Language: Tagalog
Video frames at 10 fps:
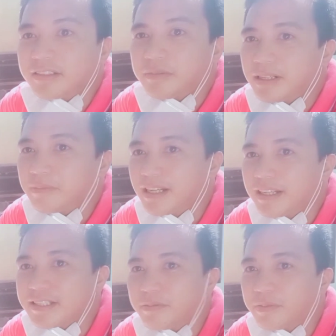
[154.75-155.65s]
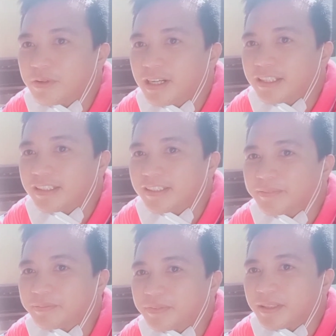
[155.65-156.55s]
mga mahal sa buhay
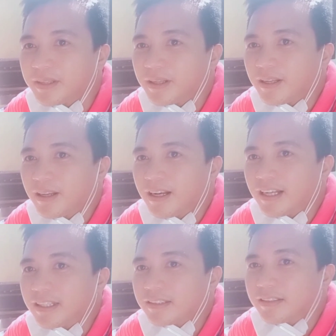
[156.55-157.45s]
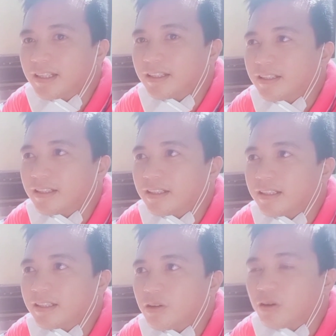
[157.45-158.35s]
at
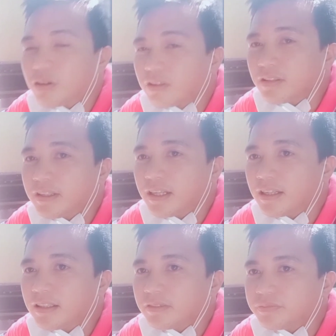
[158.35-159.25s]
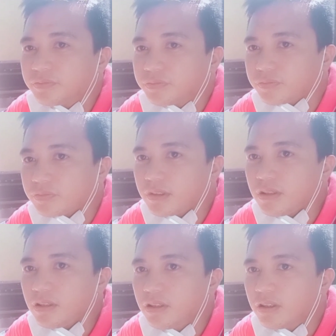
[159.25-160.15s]
uh, or eh, uh,
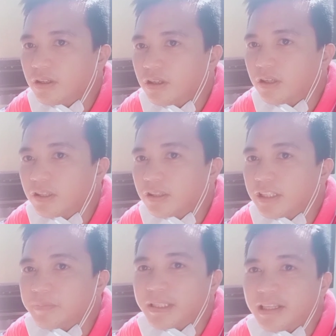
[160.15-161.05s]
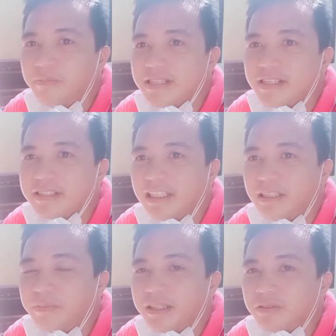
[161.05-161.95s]
ah. or ipadama sa
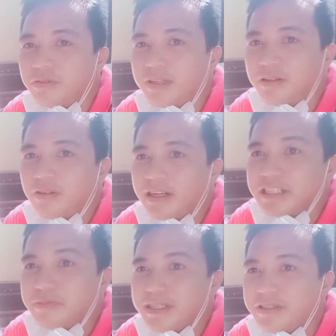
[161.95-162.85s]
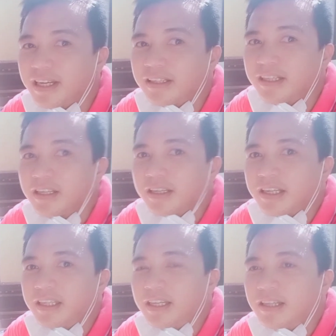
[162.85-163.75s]
celebrant kung gaano ka special
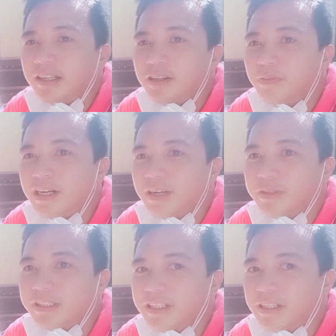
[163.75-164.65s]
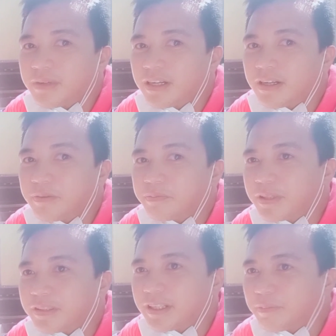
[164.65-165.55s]
kaya gumagawa tayo ng mga
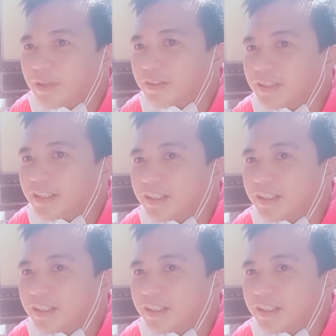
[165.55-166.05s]
birthday party